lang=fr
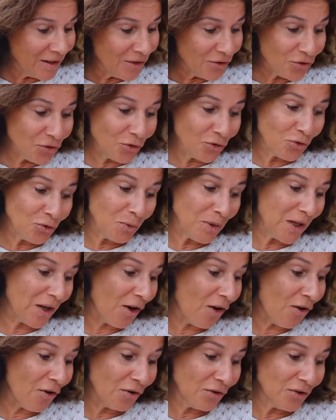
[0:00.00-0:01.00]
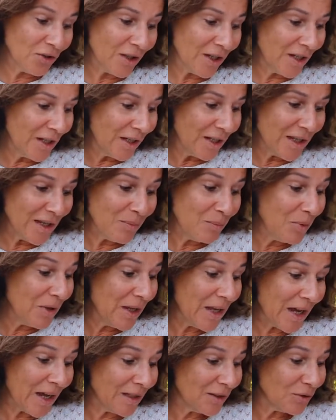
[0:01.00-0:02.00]
je suis grande et
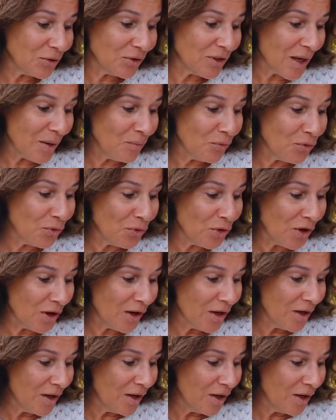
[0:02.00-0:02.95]
béate d'amour.